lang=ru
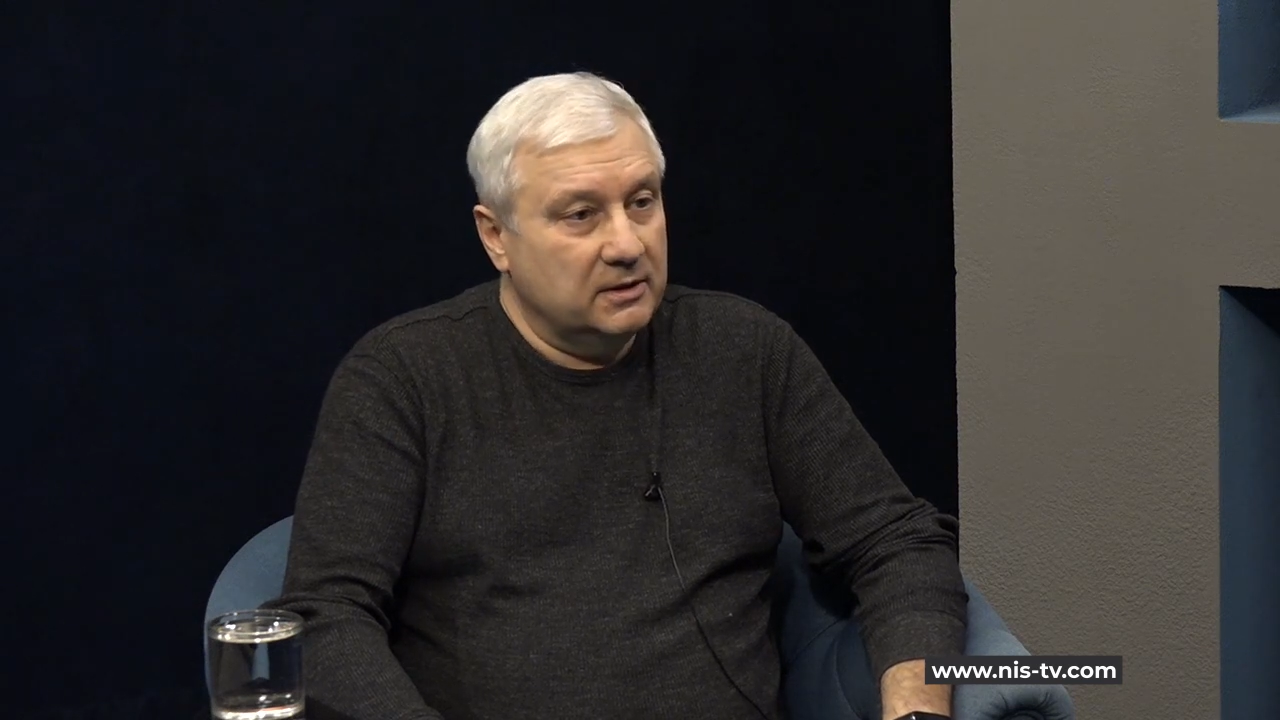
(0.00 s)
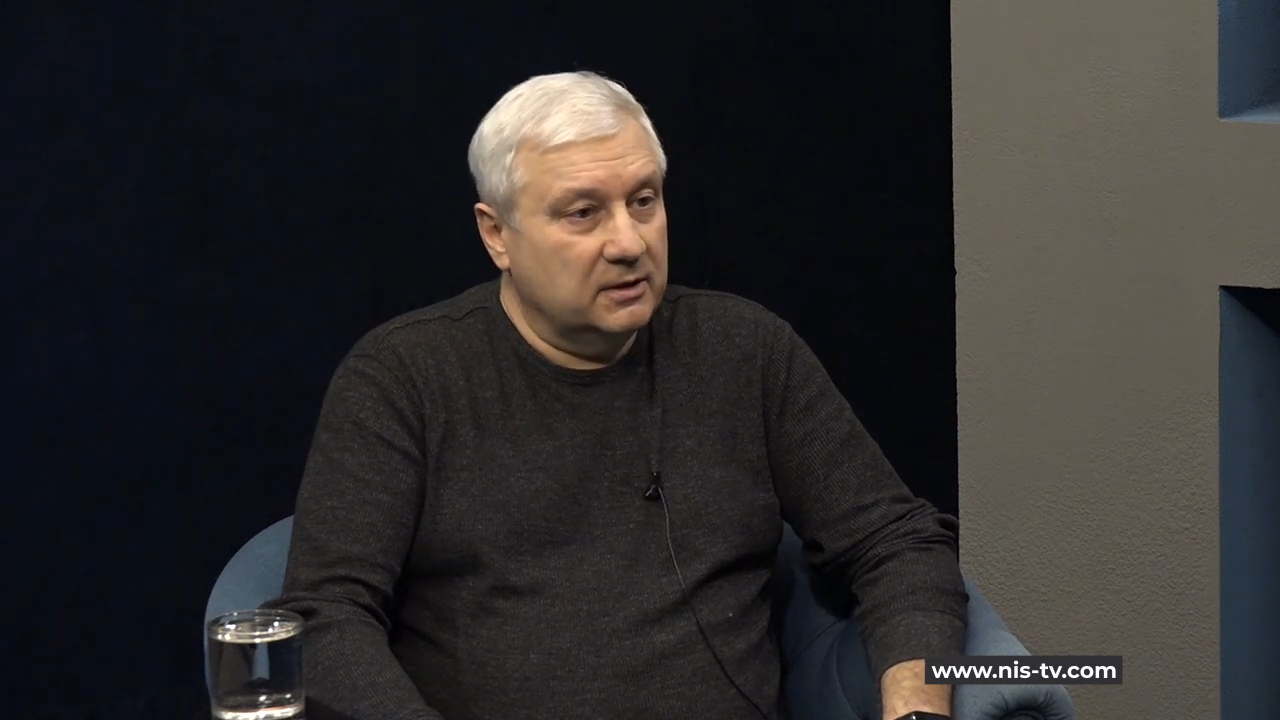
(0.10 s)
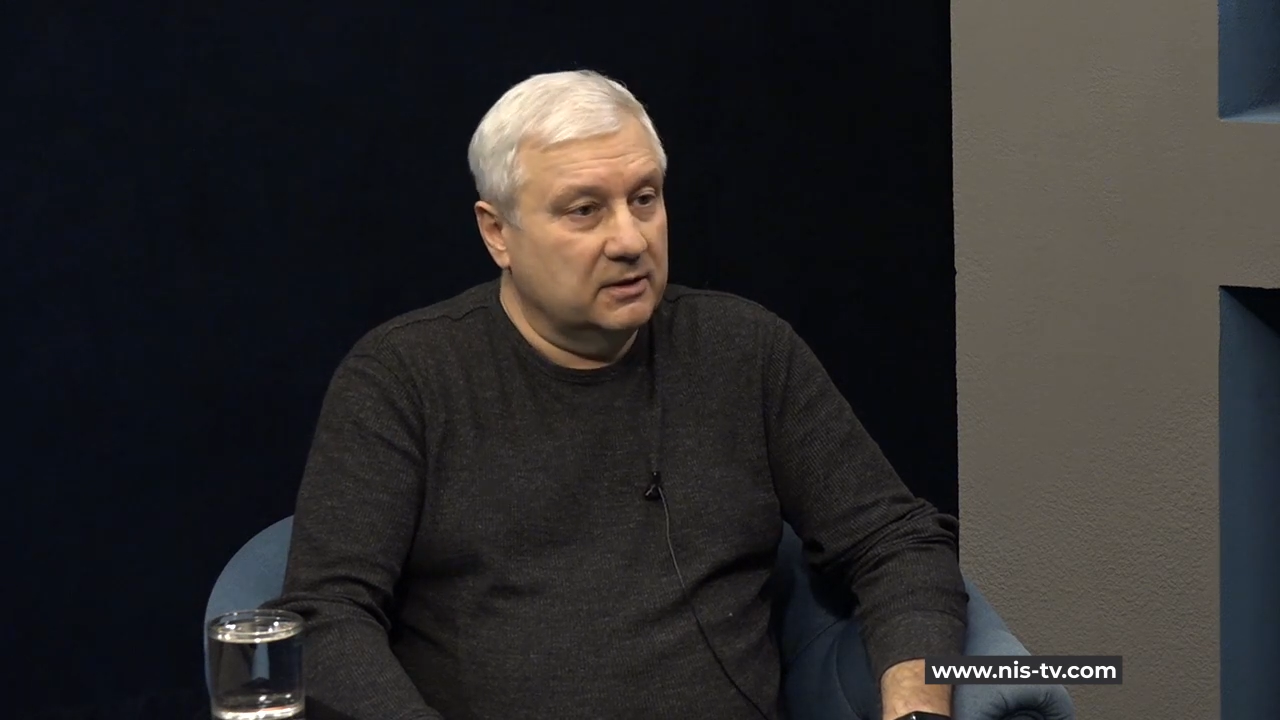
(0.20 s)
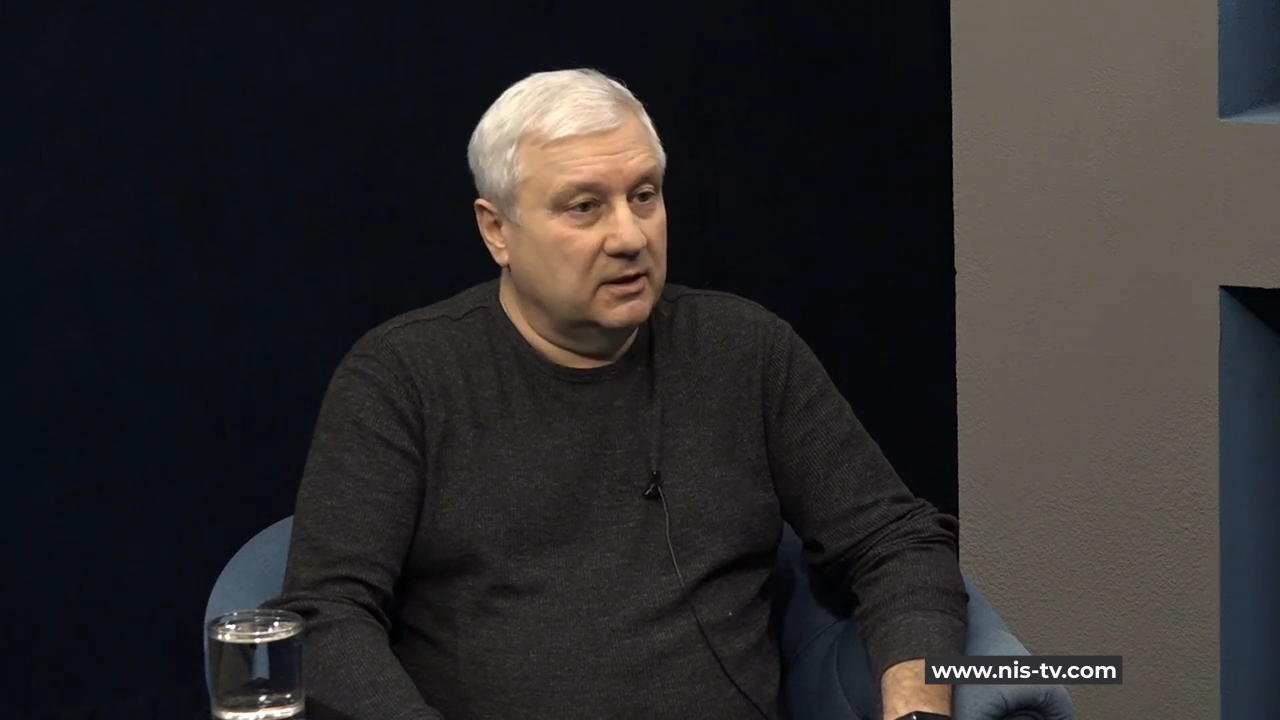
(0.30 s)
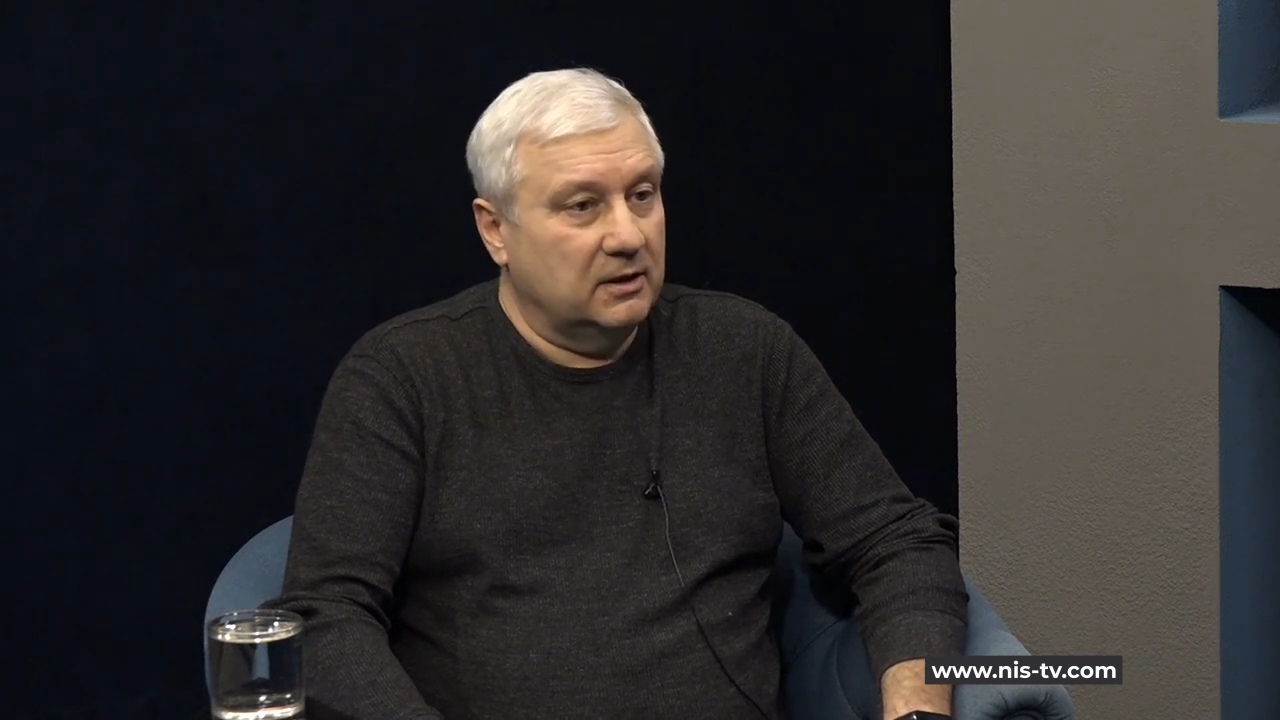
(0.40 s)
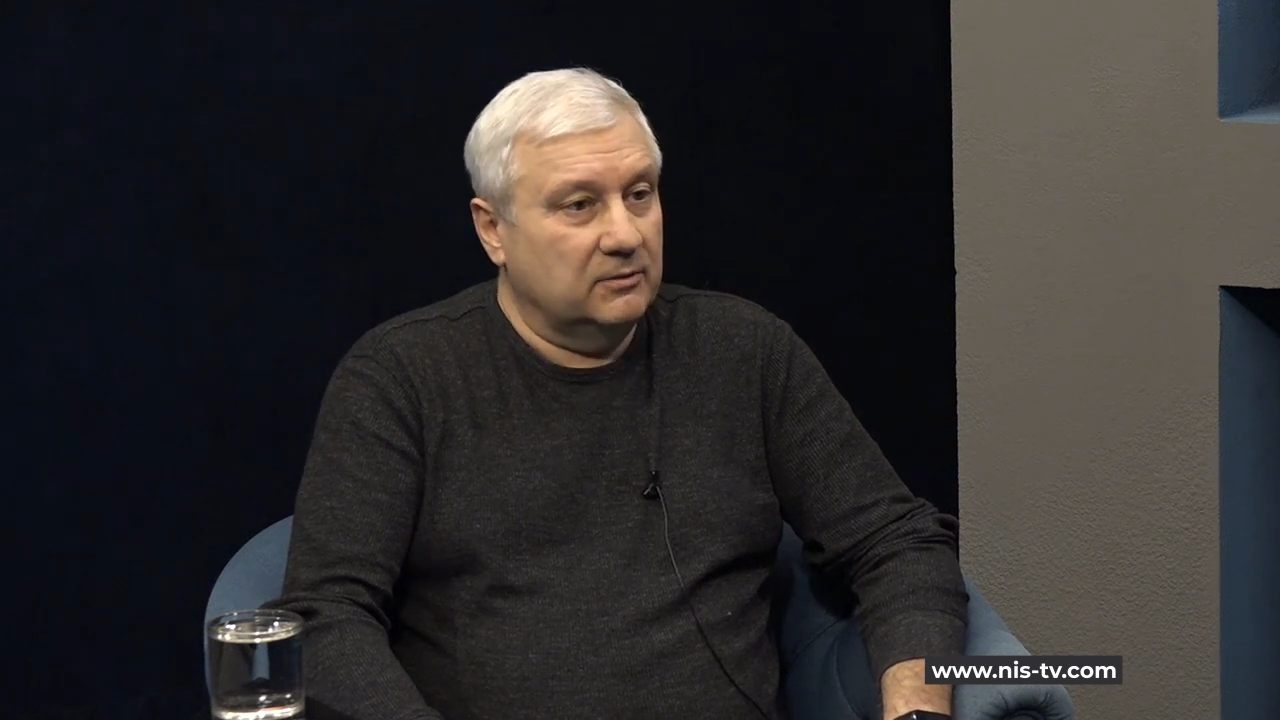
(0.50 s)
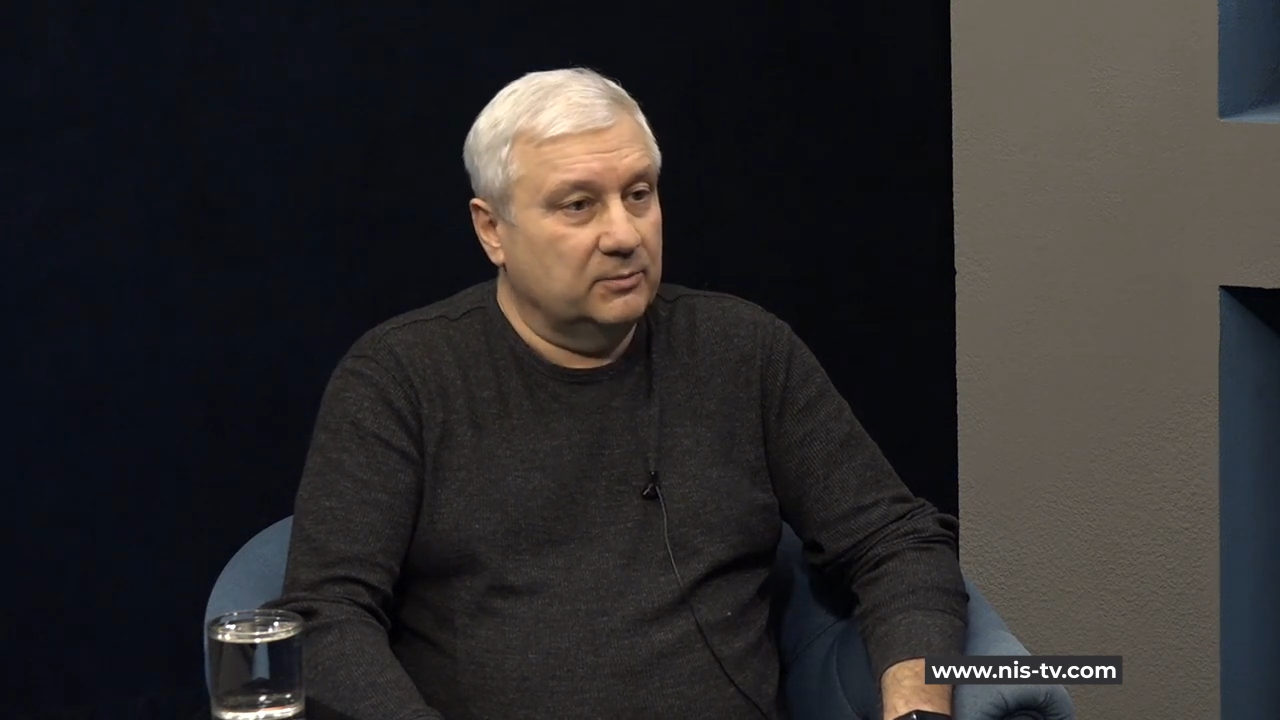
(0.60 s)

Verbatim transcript: канала,